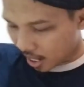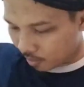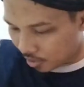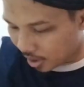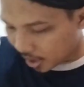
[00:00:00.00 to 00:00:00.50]

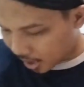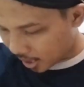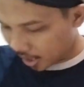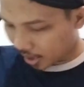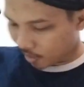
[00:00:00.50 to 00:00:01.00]

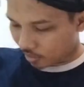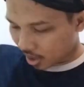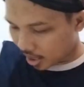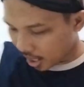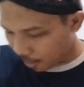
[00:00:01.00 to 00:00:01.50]
Alhamdulillah,
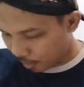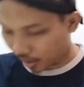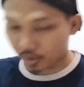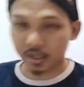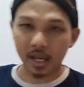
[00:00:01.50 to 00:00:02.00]
Alhamdulillah.
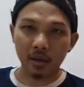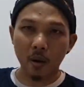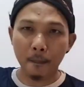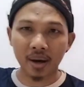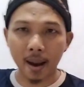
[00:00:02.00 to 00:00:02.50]
Berikutnya
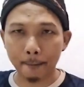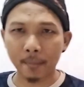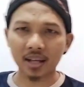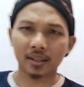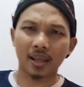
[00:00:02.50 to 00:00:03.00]
yuk
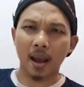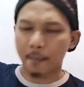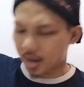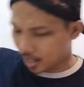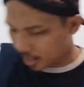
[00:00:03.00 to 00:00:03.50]
merapat yang